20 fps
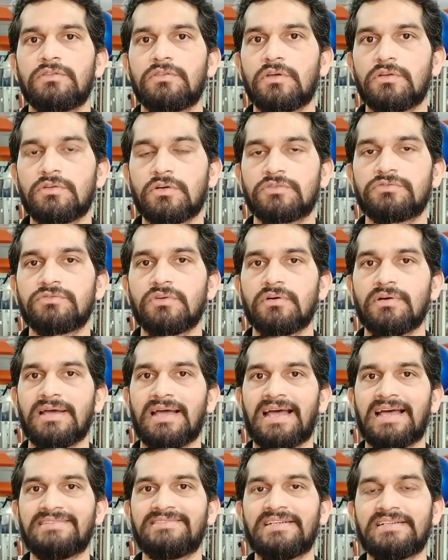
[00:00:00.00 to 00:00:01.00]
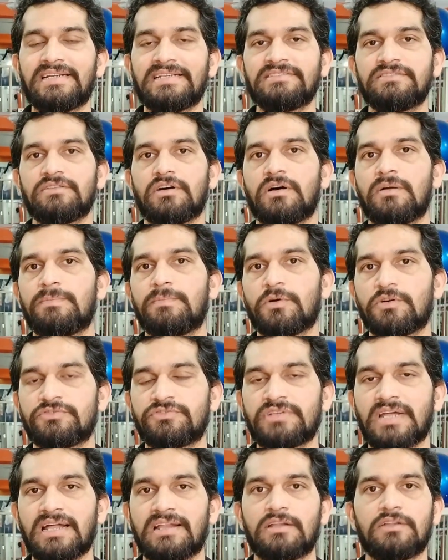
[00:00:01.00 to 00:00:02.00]
तो दोस्तों एज इट इज़ और
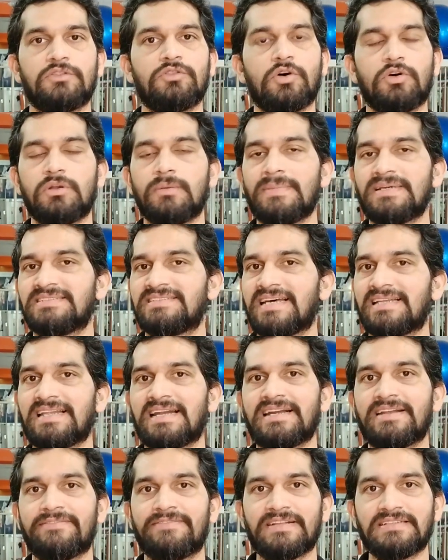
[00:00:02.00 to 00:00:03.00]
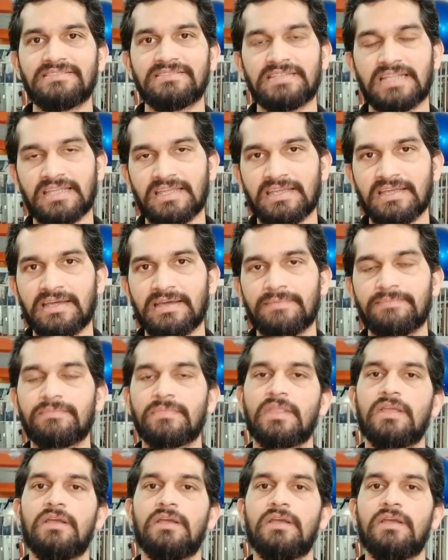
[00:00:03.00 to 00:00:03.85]
प्रोस्टार दोनों में ज़्यादा डिफरेंस नहीं है